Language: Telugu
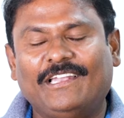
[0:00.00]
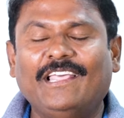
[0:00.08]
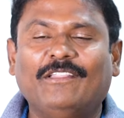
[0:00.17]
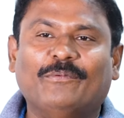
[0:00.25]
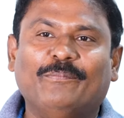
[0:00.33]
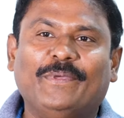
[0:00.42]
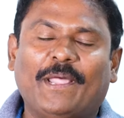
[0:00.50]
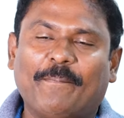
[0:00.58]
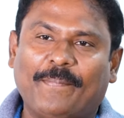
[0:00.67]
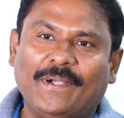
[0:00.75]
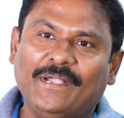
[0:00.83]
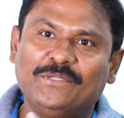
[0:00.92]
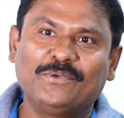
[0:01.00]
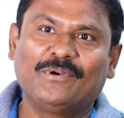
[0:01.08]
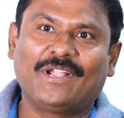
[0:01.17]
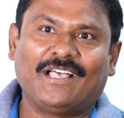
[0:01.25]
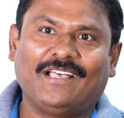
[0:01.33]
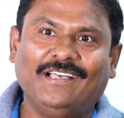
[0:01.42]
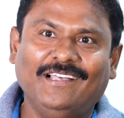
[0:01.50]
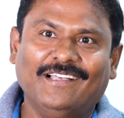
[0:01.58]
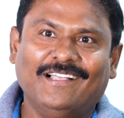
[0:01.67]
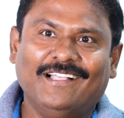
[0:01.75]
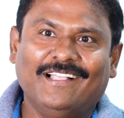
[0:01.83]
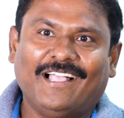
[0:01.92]
లేదు మీరు అప్పటి నుంచి కూడా hmm.
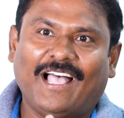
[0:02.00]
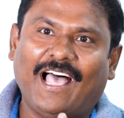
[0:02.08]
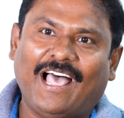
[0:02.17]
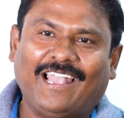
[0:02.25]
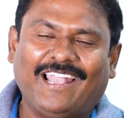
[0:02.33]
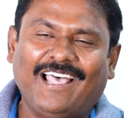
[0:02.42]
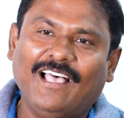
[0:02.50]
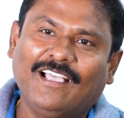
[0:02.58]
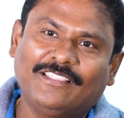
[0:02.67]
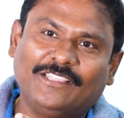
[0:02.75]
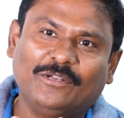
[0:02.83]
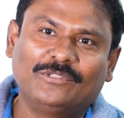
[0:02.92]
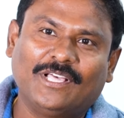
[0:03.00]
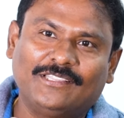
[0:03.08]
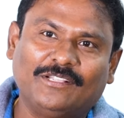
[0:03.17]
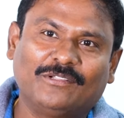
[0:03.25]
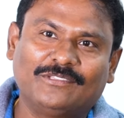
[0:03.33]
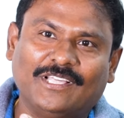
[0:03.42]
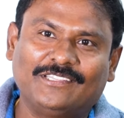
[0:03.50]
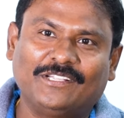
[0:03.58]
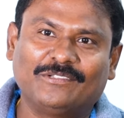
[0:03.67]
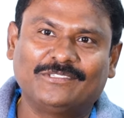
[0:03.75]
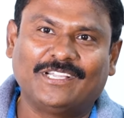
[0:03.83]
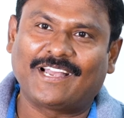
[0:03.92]
అలాగ తిరుగుతా తిరుగుతా
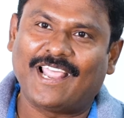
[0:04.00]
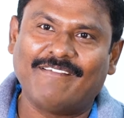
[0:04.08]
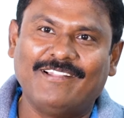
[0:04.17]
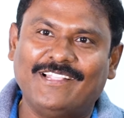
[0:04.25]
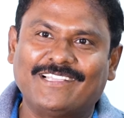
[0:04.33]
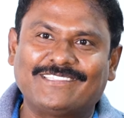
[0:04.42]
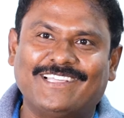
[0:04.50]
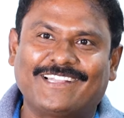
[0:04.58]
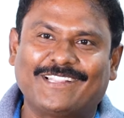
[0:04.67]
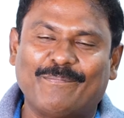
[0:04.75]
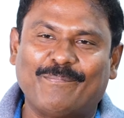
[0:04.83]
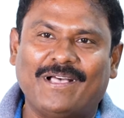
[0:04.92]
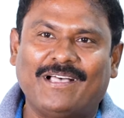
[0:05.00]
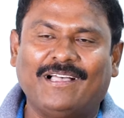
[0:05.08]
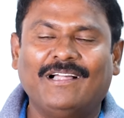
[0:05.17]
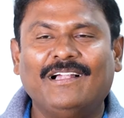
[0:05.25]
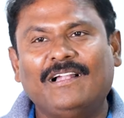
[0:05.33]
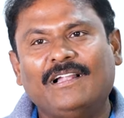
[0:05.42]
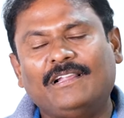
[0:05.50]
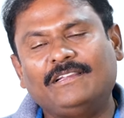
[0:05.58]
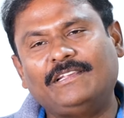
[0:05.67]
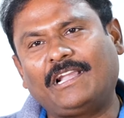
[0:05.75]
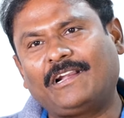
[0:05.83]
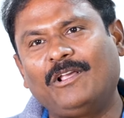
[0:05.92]
తిరుగుతా ట్రావెల్ చేస్తారు తప్ప
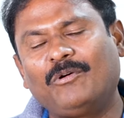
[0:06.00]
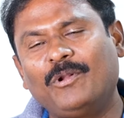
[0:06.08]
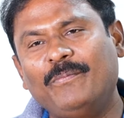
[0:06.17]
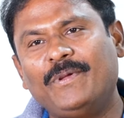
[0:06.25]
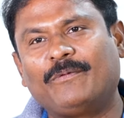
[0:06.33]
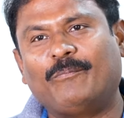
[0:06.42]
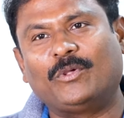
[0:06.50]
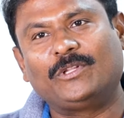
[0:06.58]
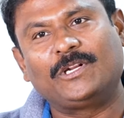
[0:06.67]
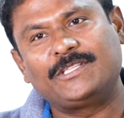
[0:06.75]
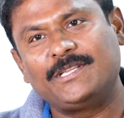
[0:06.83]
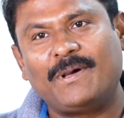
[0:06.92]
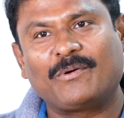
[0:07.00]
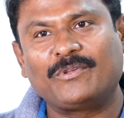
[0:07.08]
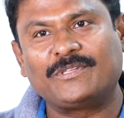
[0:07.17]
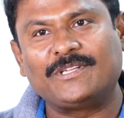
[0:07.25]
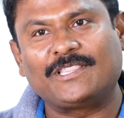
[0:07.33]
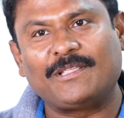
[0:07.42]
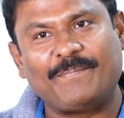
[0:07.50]
ఎక్కడ కూడా మీకు మొదటి సినిమాకి వచ్చినంత